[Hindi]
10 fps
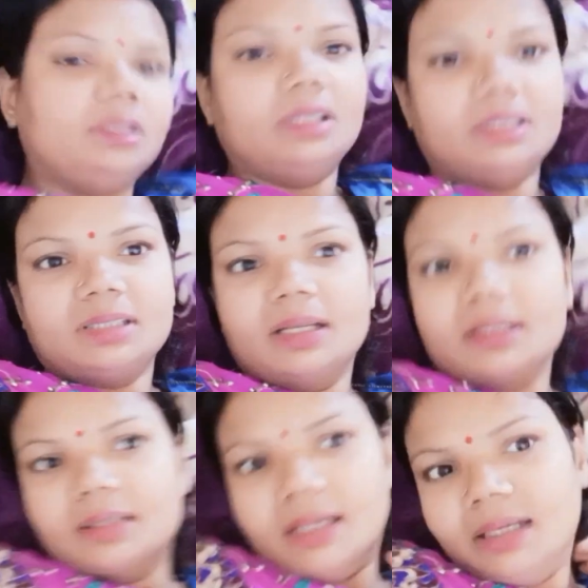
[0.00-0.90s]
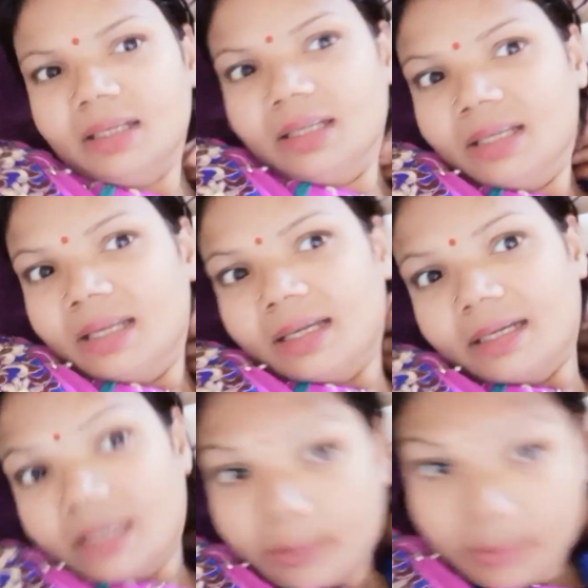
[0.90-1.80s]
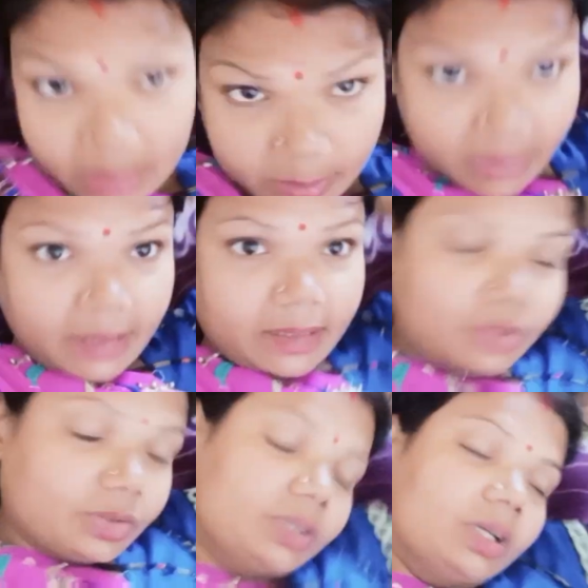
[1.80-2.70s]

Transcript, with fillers: ही टेस्टी लगता है गरम गरम खाइए तो